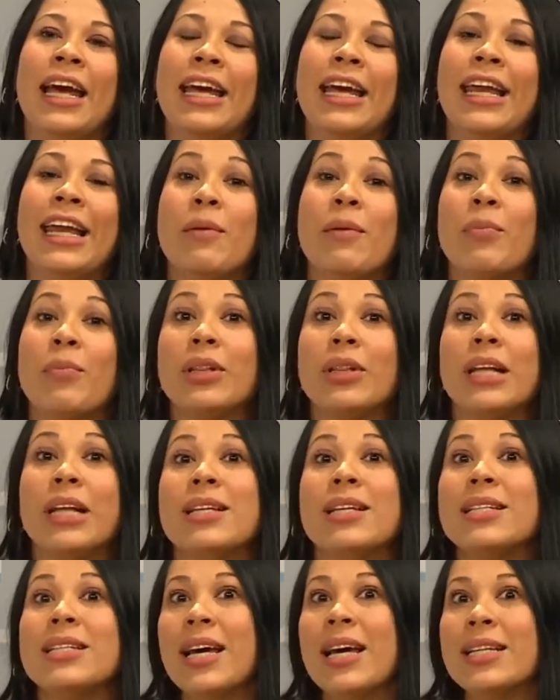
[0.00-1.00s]
eh, y la
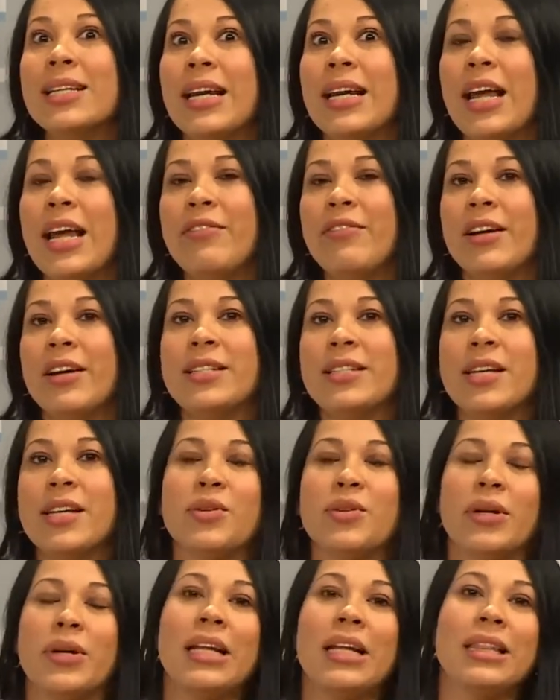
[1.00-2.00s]
importancia de hacer la
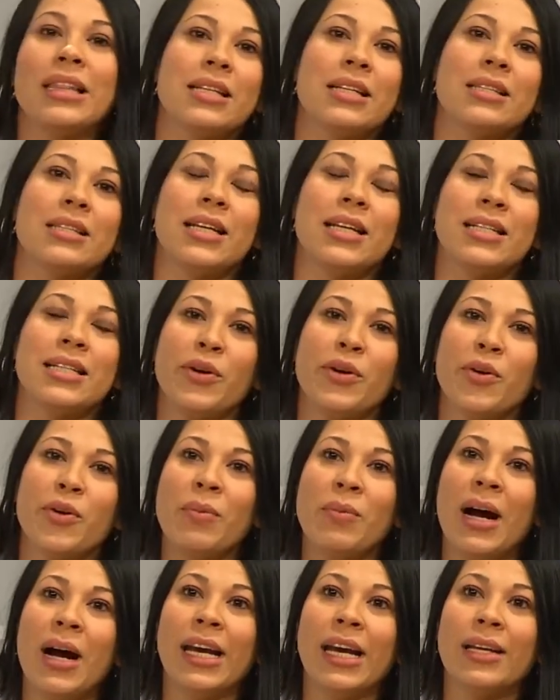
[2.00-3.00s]
diferenciación en la tristeza
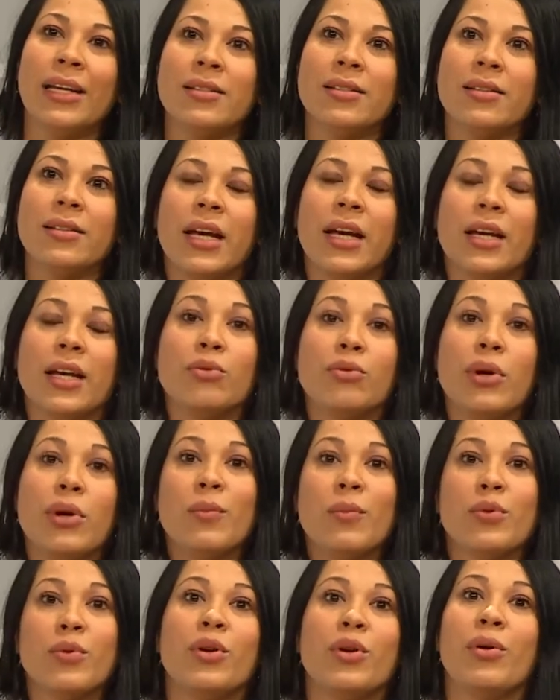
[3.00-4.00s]
normal es que es
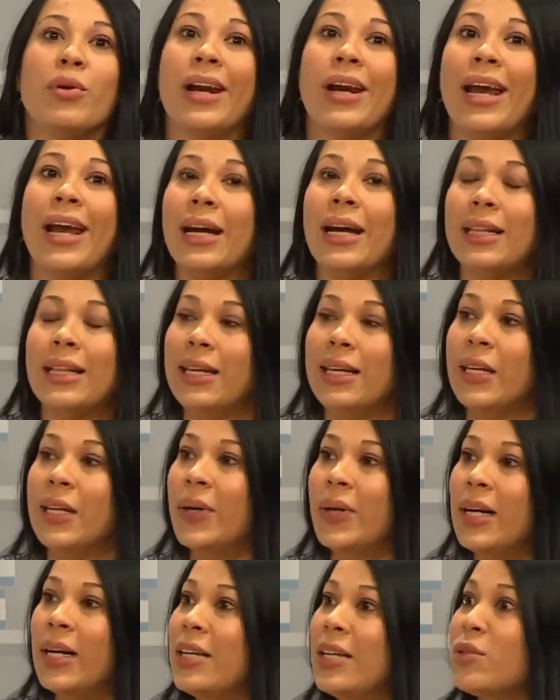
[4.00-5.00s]
una emoción
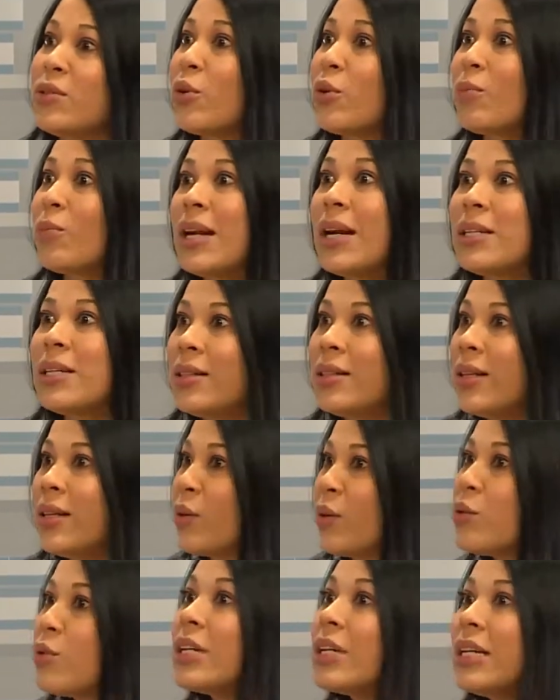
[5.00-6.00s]
reactiva, es normal
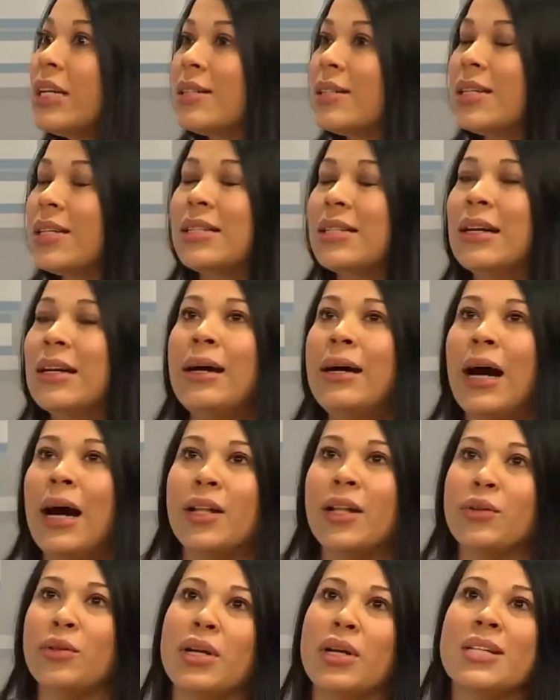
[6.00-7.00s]
sentirnos tristes
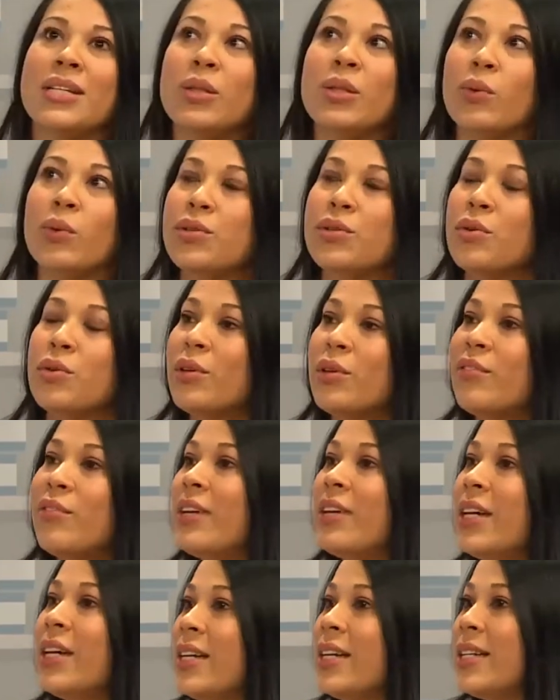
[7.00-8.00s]
ante una situación
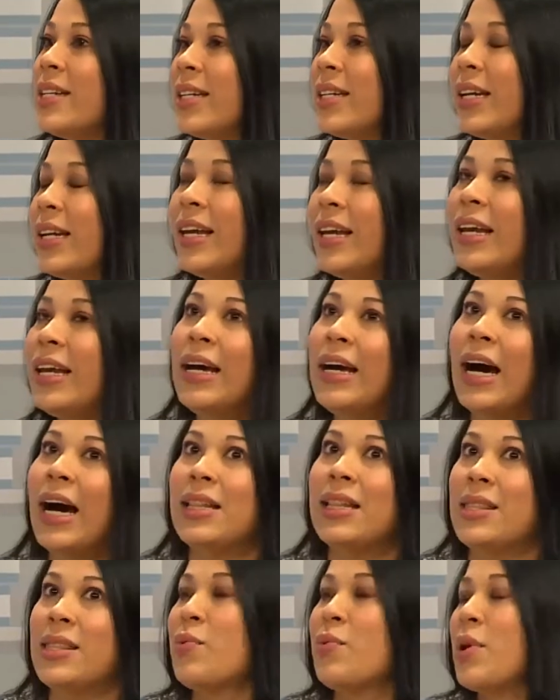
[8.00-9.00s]
difícil,
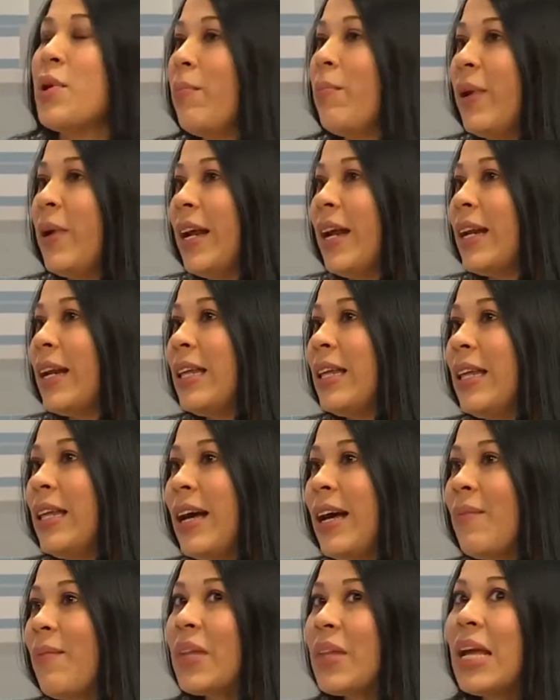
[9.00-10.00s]
ante una
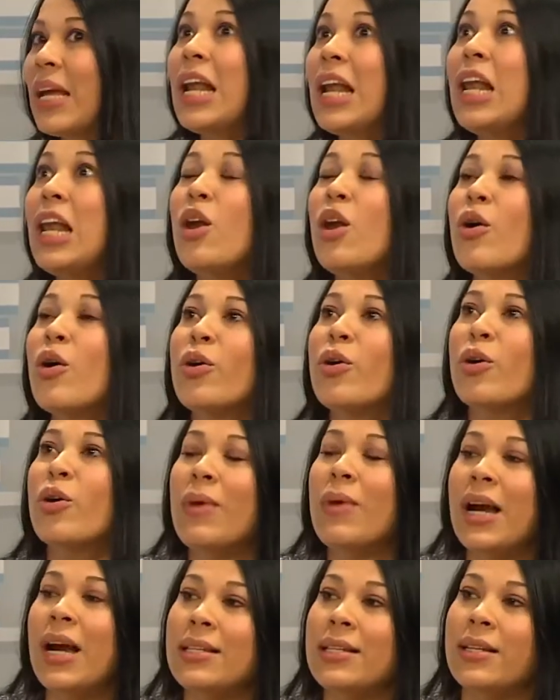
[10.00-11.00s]
pérdida. Lo
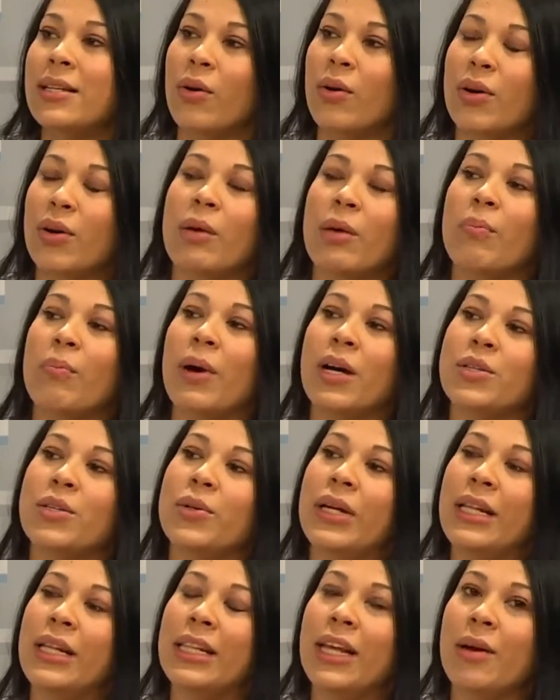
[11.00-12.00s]
normal es que con el
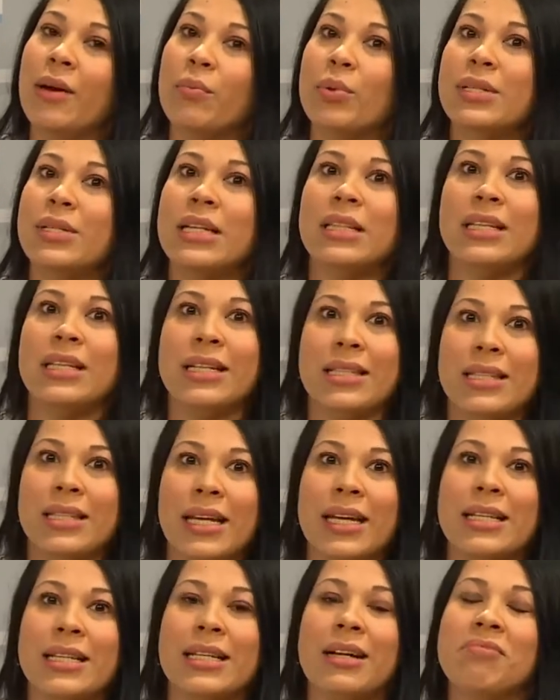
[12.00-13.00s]
paso del tiempo esa
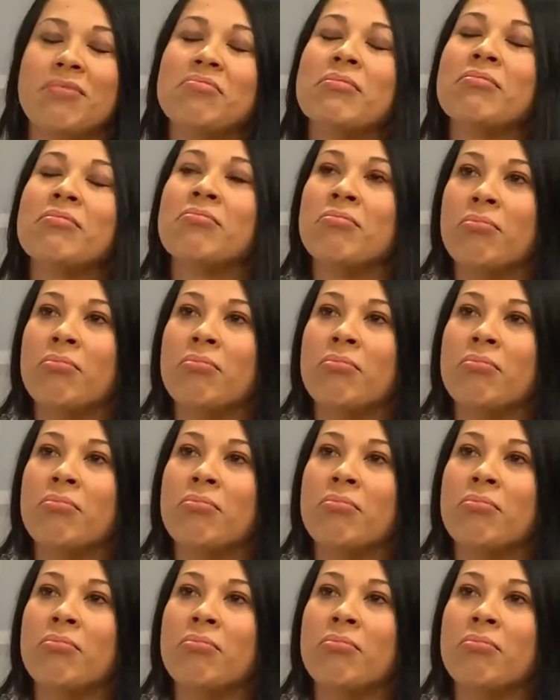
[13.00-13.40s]
tristeza